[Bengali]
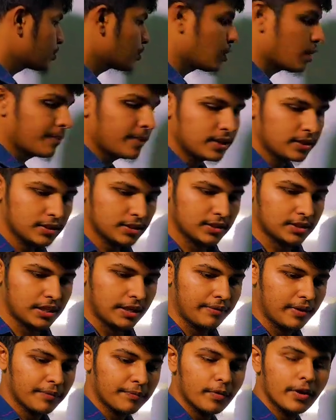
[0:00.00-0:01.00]
বছর হবে
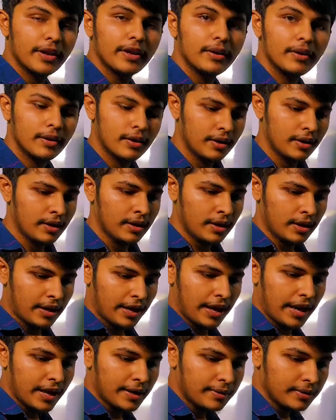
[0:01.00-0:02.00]
সেভেন পয়েন্ট
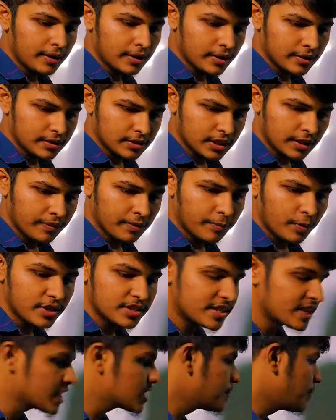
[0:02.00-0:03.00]
এইট সেভেন
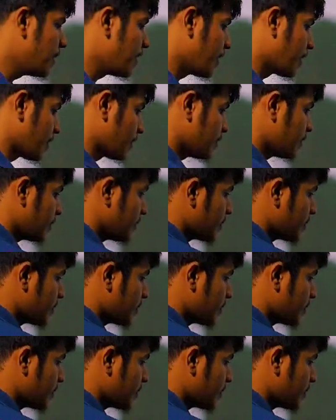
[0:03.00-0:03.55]
পয়েন্ট সিক্স বিলিয়ন